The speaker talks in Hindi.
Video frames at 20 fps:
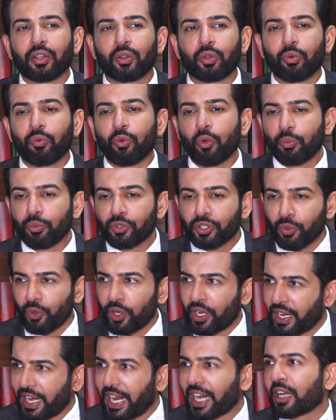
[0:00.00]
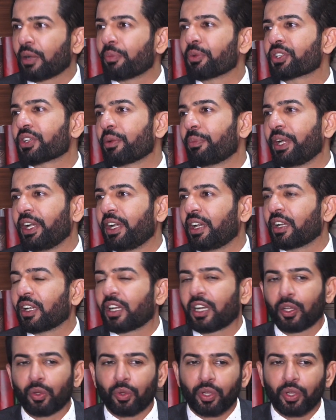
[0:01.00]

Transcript: तो वो मुझे वो ट्रैक हमेशा मेंटेन करना